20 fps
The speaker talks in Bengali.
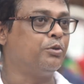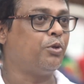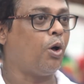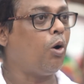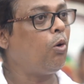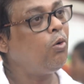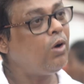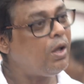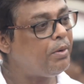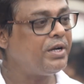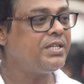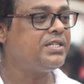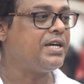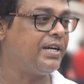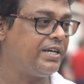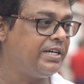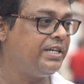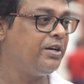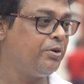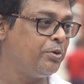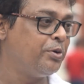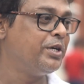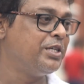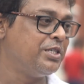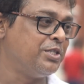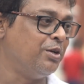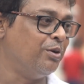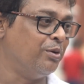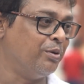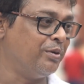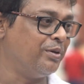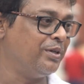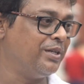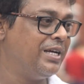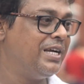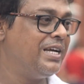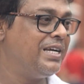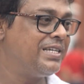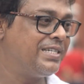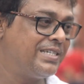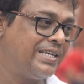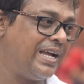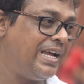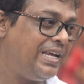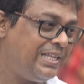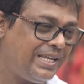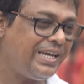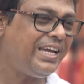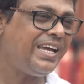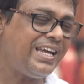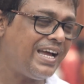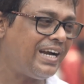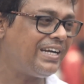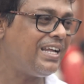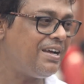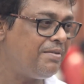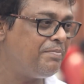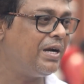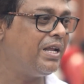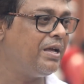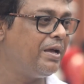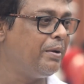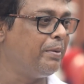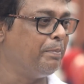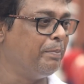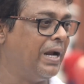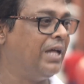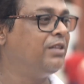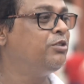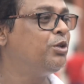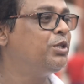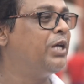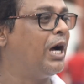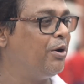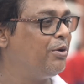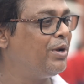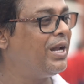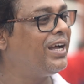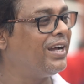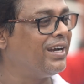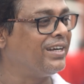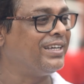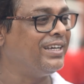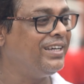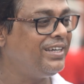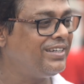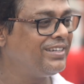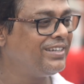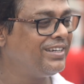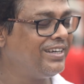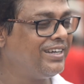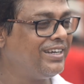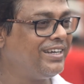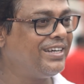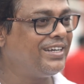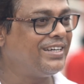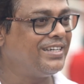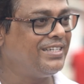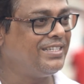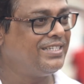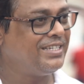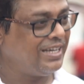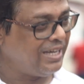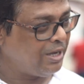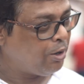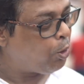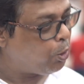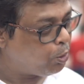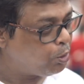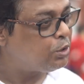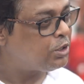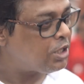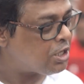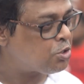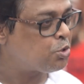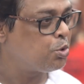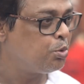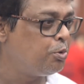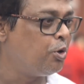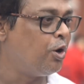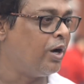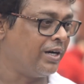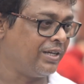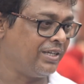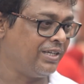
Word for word: তখন আমার চাকরিটা হয়েছিল সেই থেকেই একটা মানে ভ্রান্ত ধারণা আর কি যে হলুদটা শুভ আর